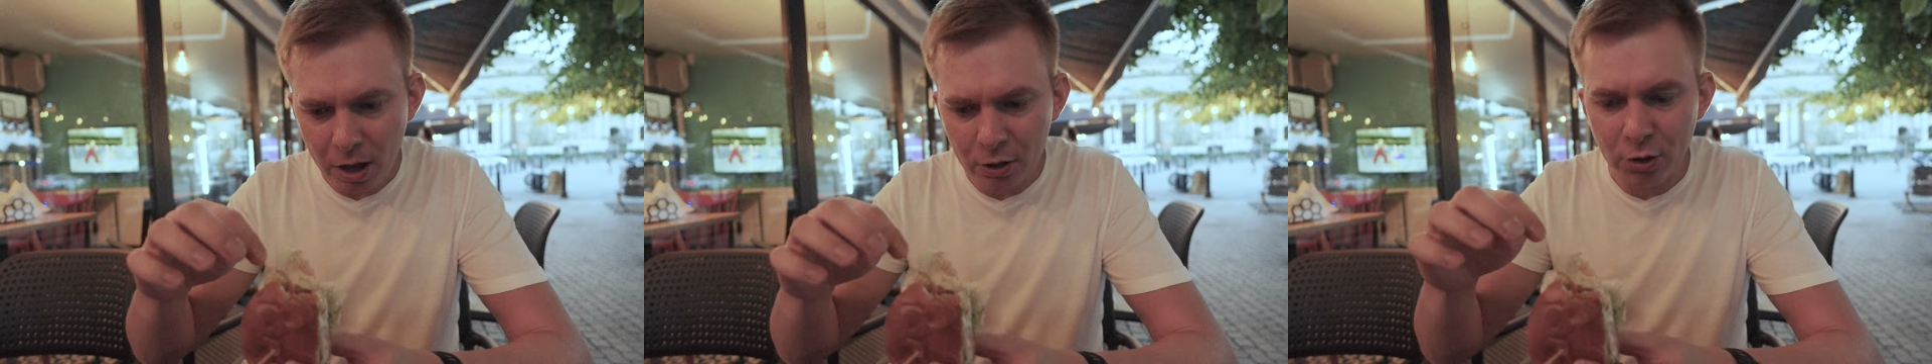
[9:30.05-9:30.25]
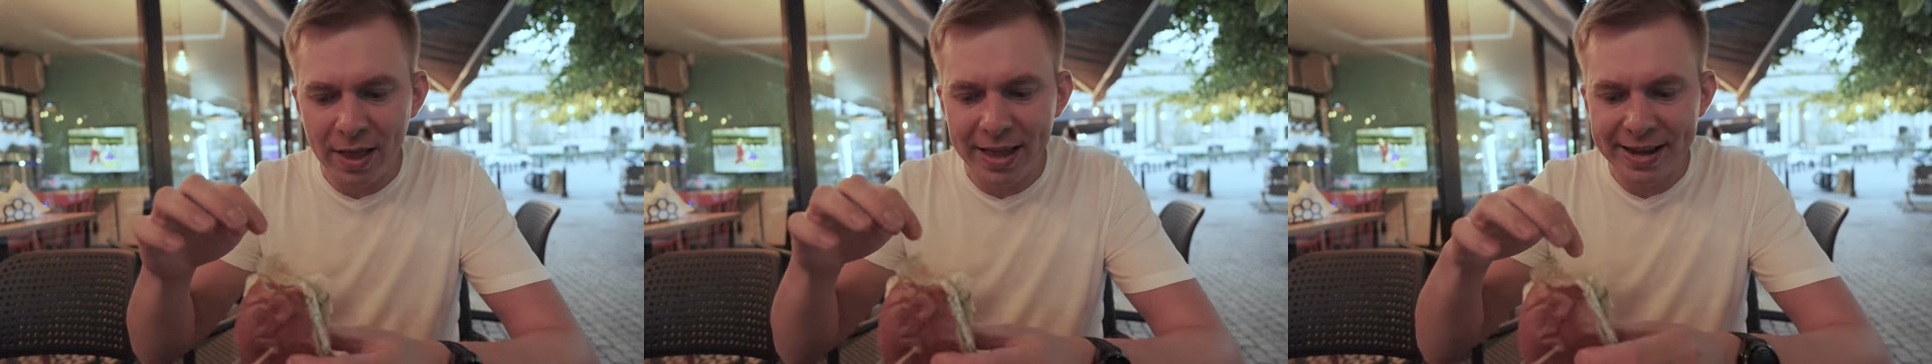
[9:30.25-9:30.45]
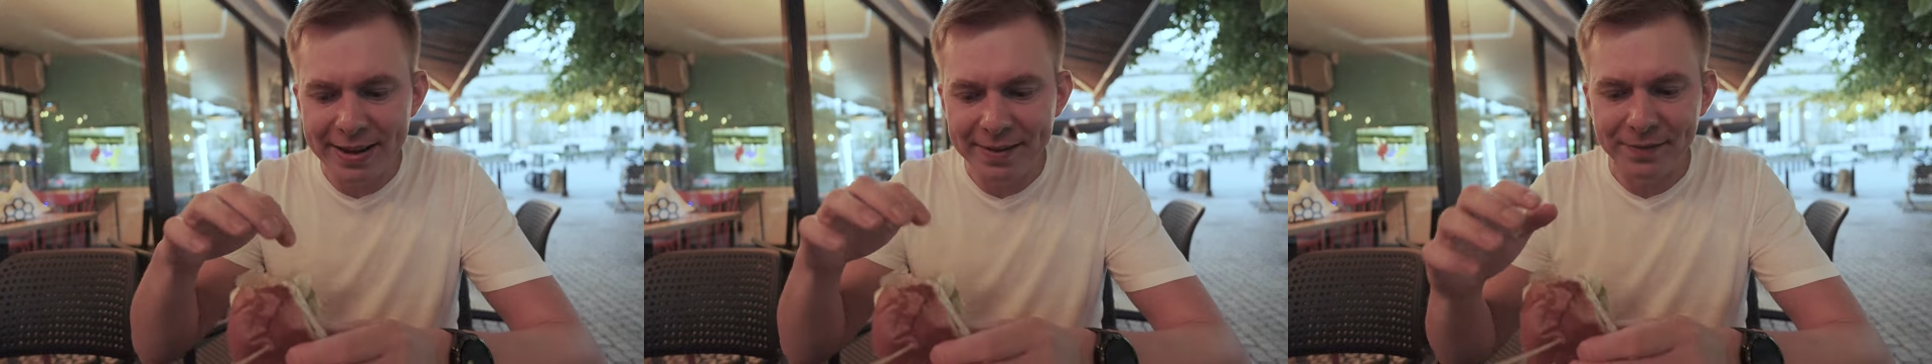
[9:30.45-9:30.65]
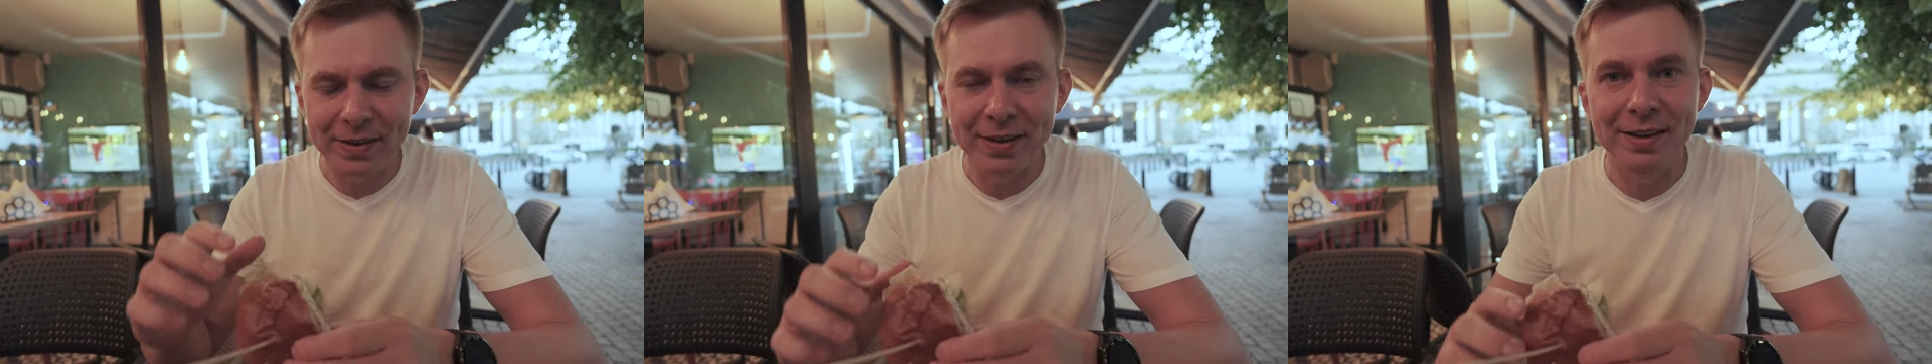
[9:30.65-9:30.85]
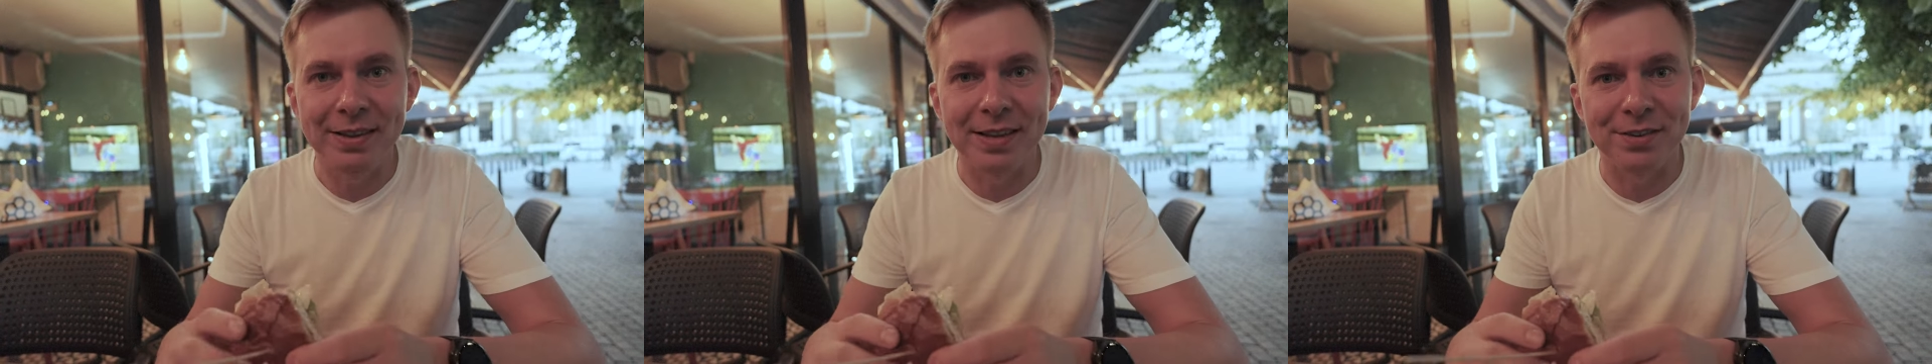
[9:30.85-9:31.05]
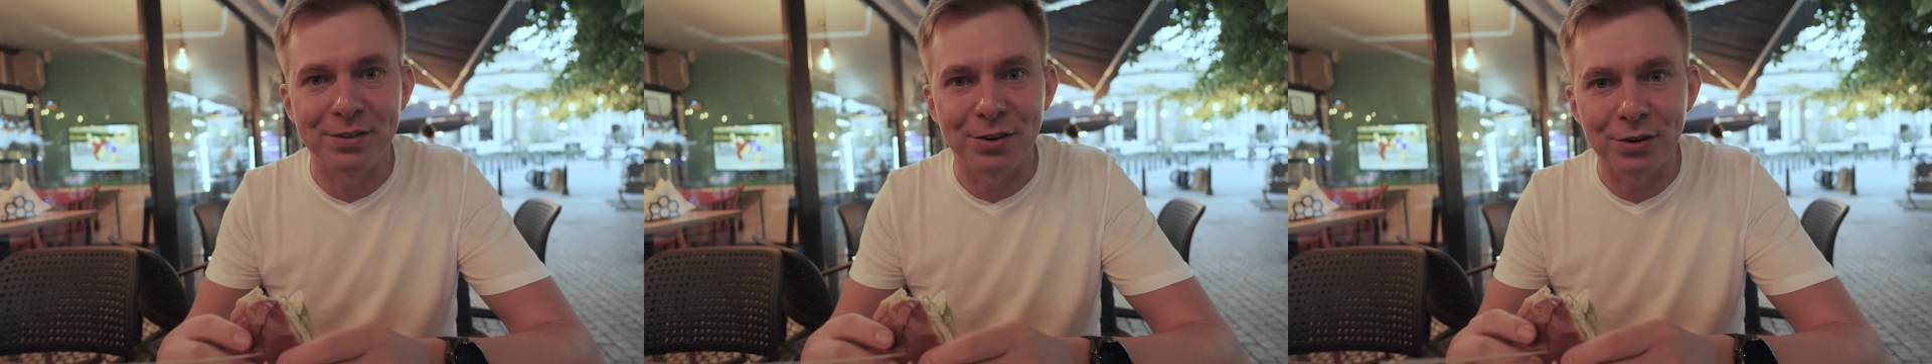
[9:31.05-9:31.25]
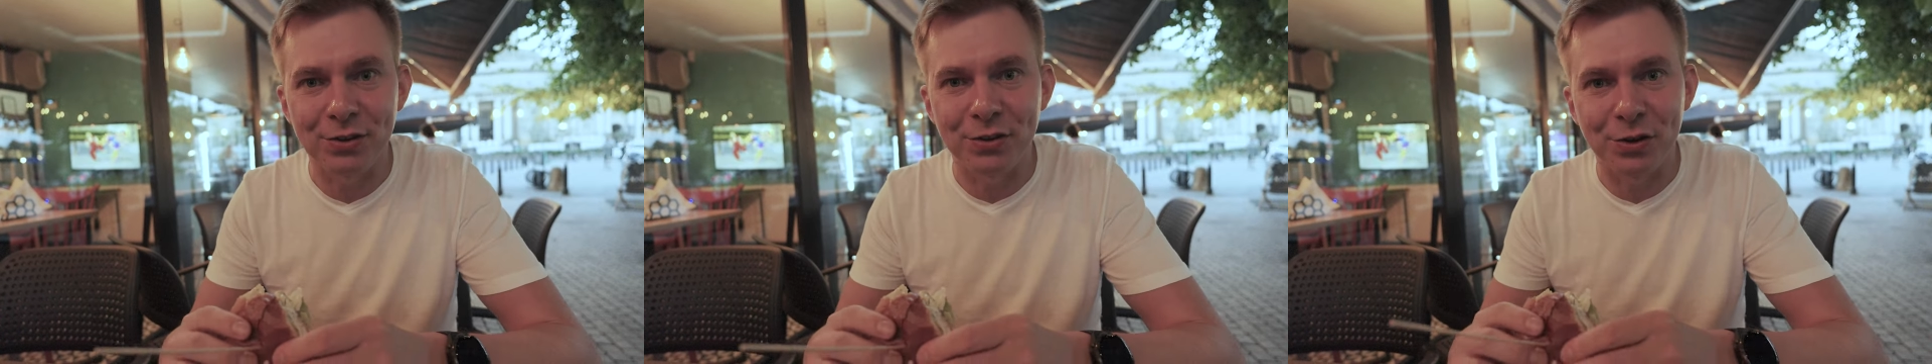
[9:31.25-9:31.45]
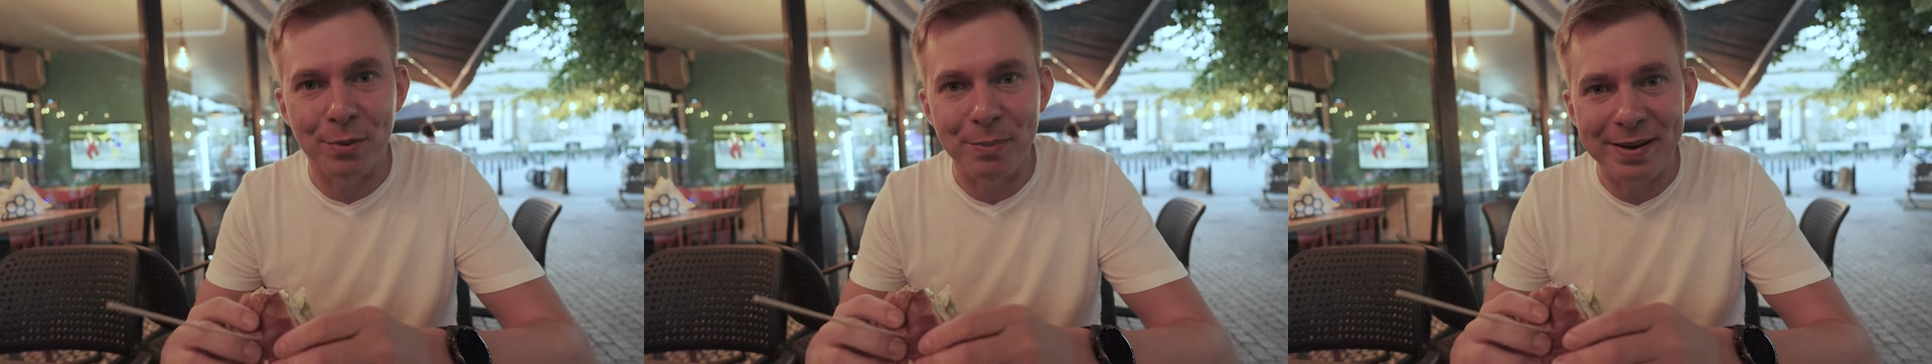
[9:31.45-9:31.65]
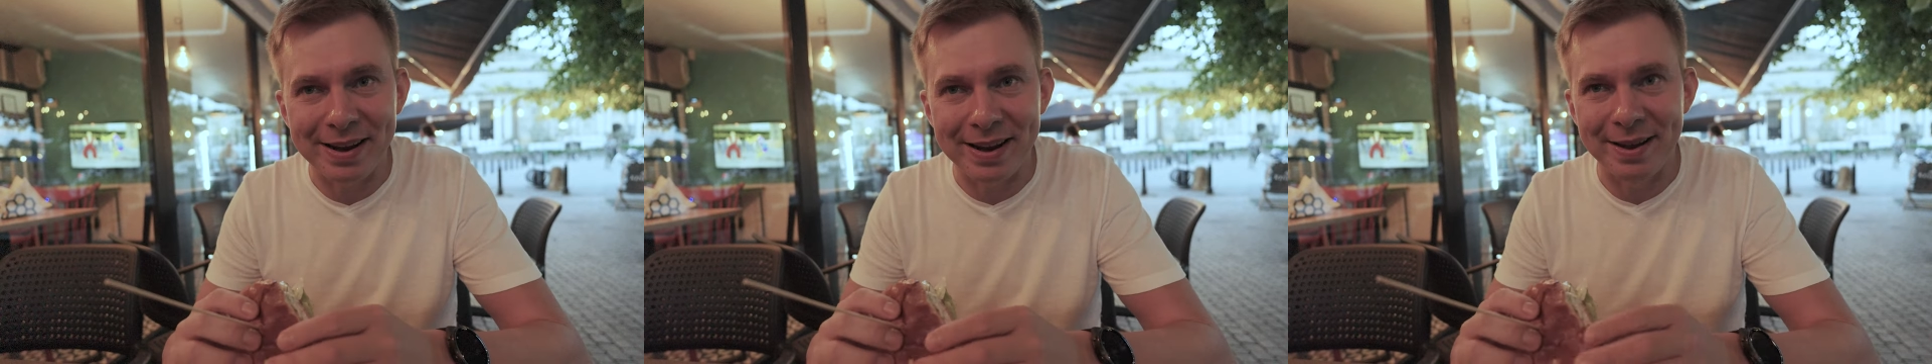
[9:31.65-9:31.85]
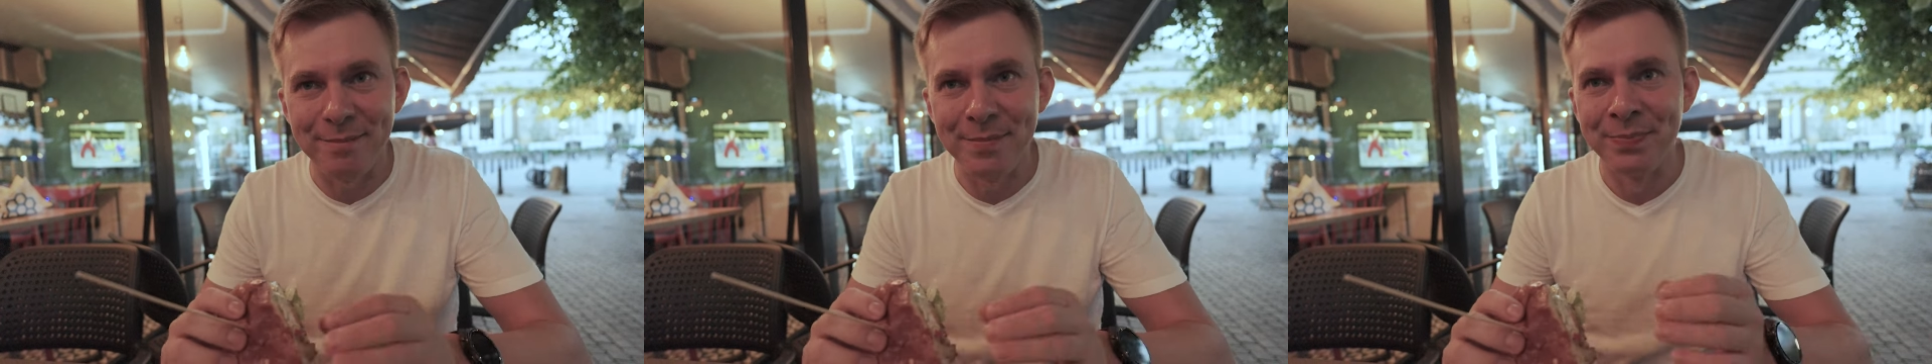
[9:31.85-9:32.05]
dodany i ten sos z
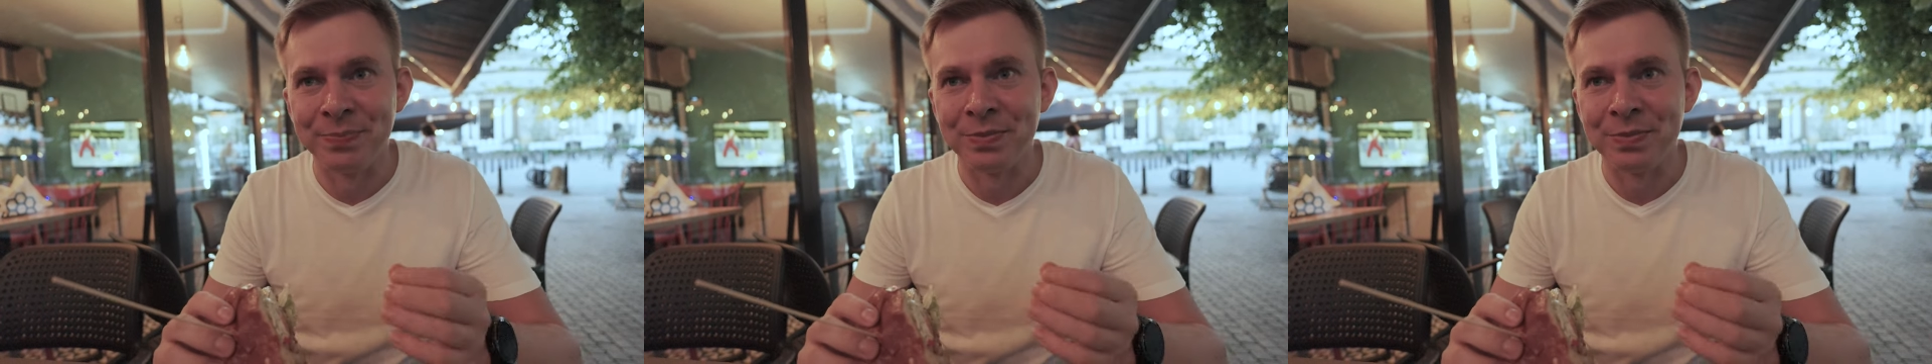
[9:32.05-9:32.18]
koperkiem,